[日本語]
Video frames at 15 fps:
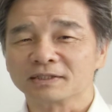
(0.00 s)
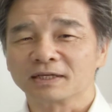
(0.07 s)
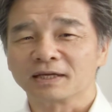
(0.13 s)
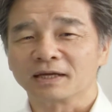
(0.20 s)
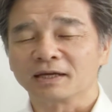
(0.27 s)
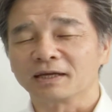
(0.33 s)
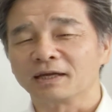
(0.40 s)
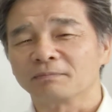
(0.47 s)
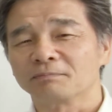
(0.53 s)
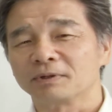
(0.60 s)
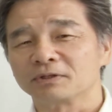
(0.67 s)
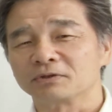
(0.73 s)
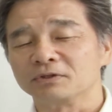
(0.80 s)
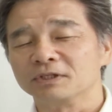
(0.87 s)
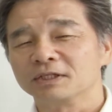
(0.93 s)
すね、やっぱ
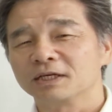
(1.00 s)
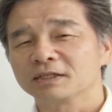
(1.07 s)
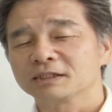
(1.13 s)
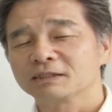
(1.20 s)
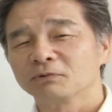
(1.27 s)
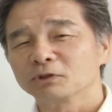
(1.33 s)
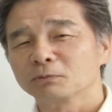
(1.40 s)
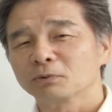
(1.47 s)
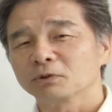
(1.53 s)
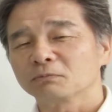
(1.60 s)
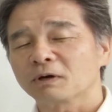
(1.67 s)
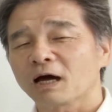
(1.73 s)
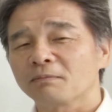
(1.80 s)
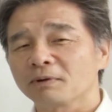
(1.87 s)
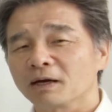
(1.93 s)
りイギリスってもとも
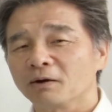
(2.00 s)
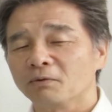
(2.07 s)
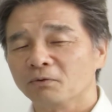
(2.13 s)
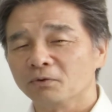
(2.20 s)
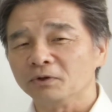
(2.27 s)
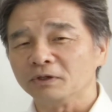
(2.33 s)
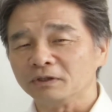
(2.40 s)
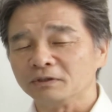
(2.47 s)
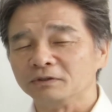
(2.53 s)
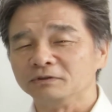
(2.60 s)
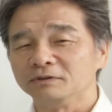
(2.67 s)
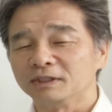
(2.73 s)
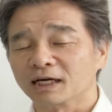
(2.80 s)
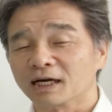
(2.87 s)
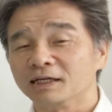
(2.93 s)
と雨が多いってい
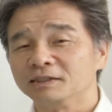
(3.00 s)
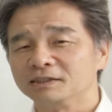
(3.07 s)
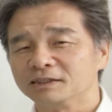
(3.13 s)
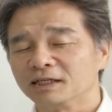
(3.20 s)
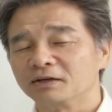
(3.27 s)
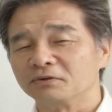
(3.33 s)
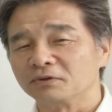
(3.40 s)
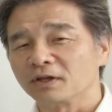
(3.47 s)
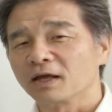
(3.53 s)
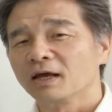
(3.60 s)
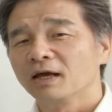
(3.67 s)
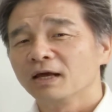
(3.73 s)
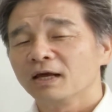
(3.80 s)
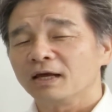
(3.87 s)
うふうな感じなので、